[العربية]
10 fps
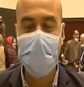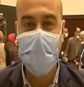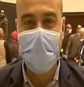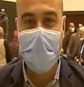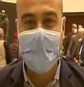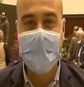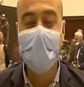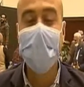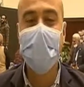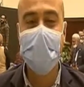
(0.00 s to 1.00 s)
جينية
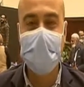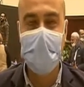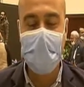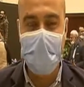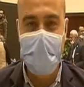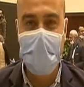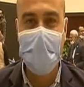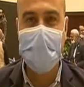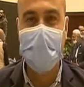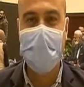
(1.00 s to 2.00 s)
للمصريين
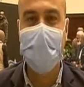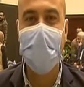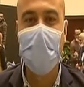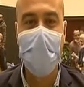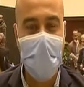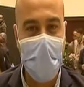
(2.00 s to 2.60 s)
وتحديد الأوبئة